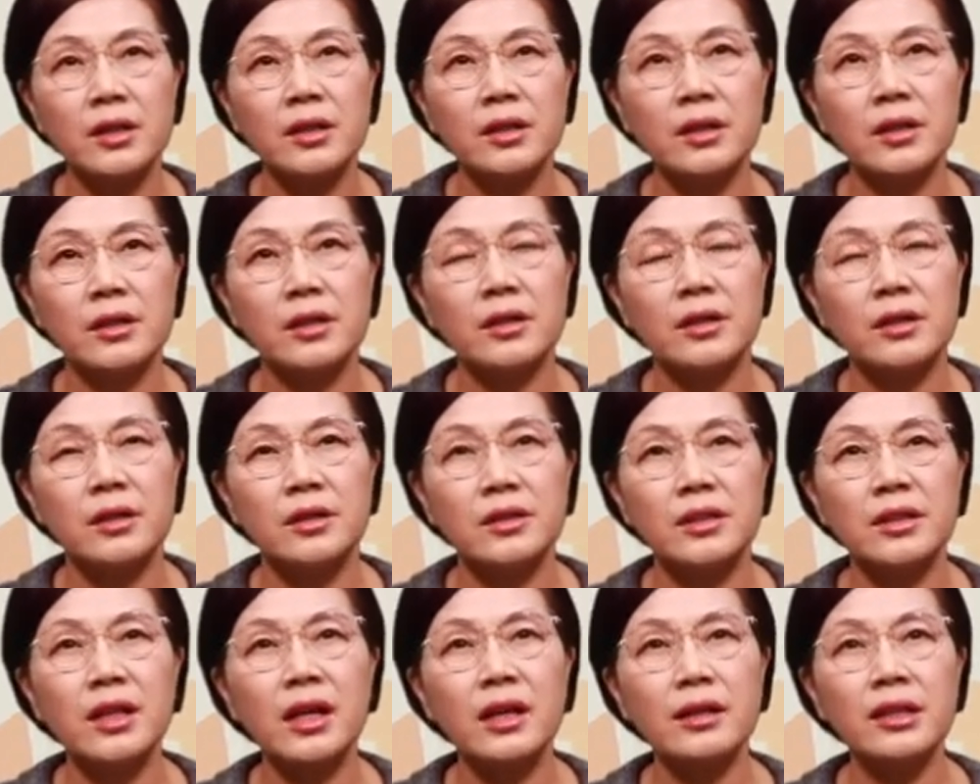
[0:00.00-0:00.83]
어,
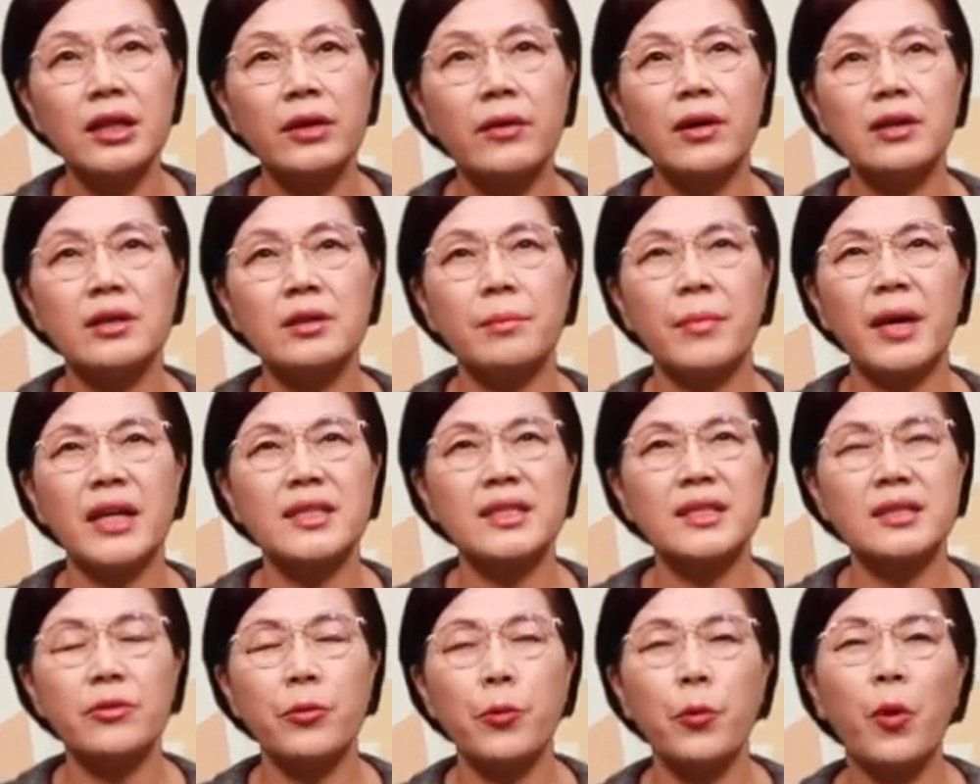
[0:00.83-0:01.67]
신앙생활은
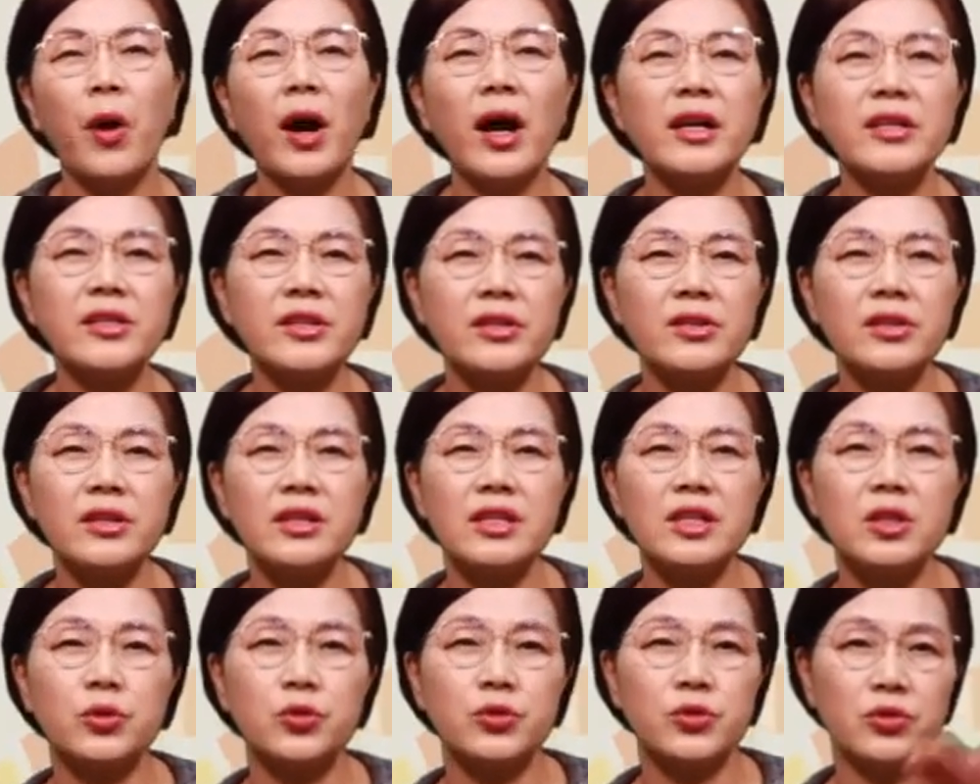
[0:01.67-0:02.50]
마치 화전을
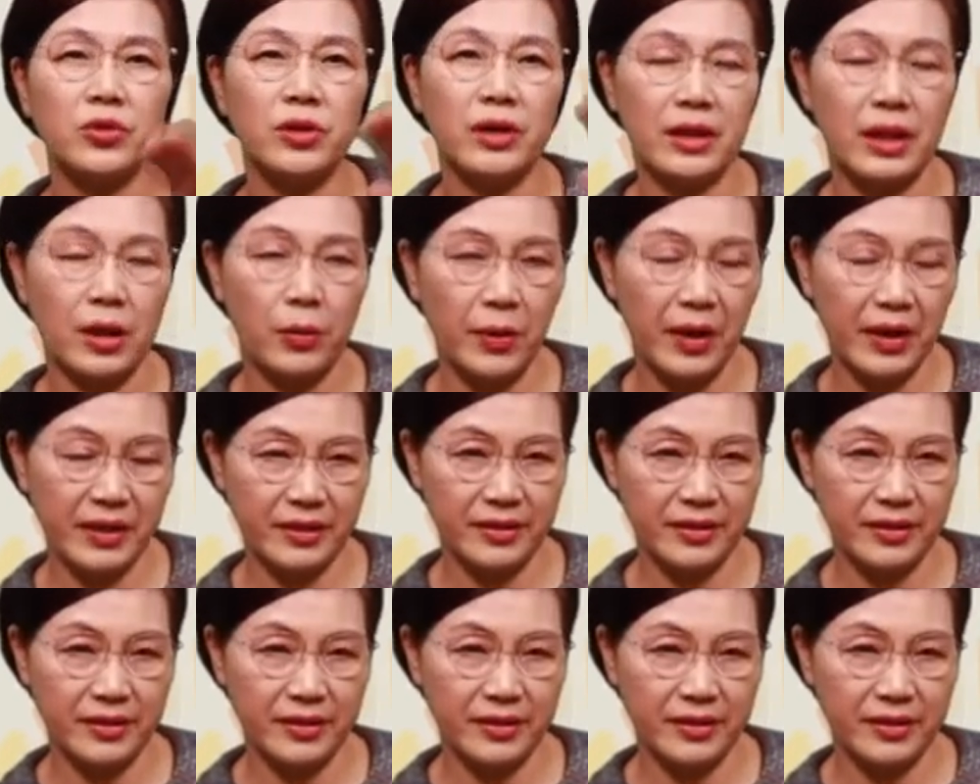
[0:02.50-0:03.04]
일구는 것 같아요. 화전.